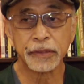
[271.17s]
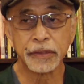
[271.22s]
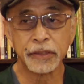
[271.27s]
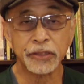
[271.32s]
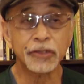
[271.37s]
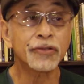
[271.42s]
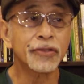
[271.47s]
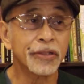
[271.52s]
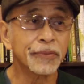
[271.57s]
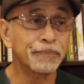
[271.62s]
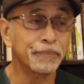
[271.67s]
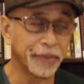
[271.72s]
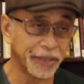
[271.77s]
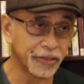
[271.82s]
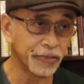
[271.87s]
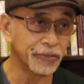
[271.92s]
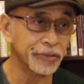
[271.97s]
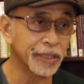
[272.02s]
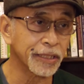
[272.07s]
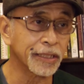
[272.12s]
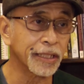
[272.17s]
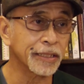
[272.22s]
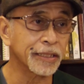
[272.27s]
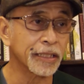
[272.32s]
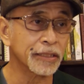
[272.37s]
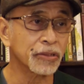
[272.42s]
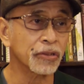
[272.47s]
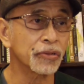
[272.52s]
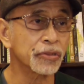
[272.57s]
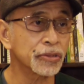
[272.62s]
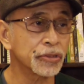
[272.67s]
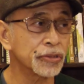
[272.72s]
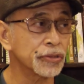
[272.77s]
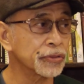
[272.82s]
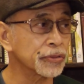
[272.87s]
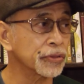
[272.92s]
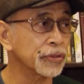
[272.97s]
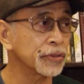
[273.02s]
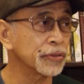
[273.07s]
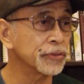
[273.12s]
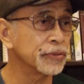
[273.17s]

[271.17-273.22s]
Yun ang methodical na torture.